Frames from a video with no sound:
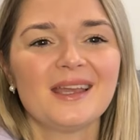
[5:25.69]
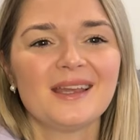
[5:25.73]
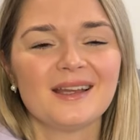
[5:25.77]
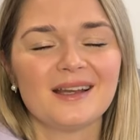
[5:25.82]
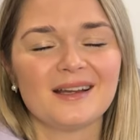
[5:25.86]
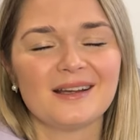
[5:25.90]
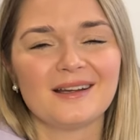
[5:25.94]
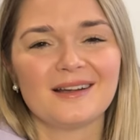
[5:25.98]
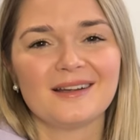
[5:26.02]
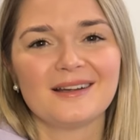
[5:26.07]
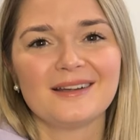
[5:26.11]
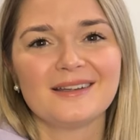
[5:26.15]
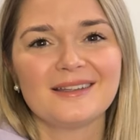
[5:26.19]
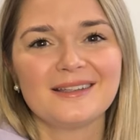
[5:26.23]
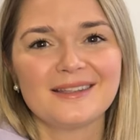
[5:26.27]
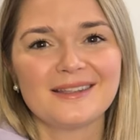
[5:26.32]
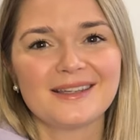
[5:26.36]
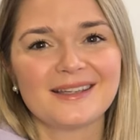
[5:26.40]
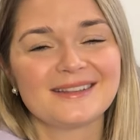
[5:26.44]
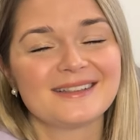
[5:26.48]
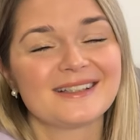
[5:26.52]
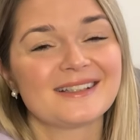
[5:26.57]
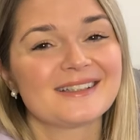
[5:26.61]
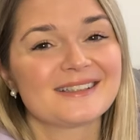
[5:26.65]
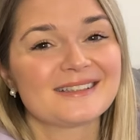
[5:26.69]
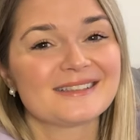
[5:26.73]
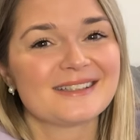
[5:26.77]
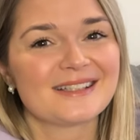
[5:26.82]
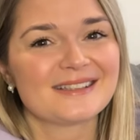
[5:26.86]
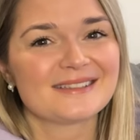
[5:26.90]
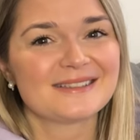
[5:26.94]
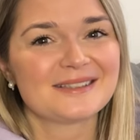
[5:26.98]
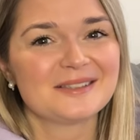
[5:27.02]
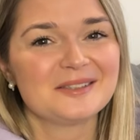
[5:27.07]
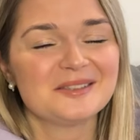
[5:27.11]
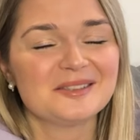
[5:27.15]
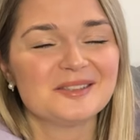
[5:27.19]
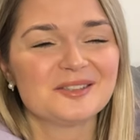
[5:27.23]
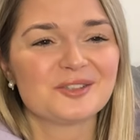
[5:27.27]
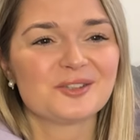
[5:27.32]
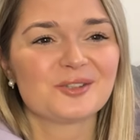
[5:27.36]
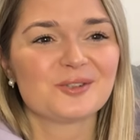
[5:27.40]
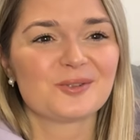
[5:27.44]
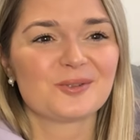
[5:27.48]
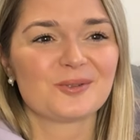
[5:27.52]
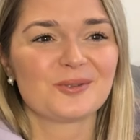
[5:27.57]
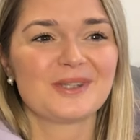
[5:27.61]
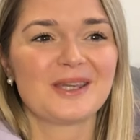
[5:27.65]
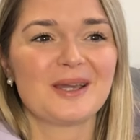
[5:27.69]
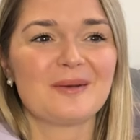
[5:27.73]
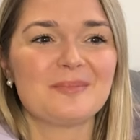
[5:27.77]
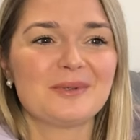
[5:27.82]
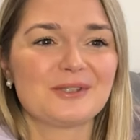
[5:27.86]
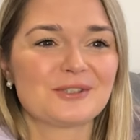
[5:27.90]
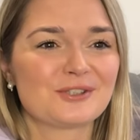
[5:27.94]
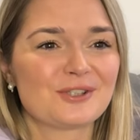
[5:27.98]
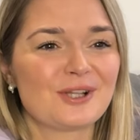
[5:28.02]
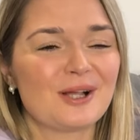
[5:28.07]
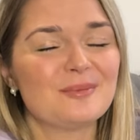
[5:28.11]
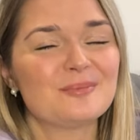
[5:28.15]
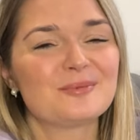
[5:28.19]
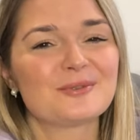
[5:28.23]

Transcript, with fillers: А, и я так разозлилась, что я пошла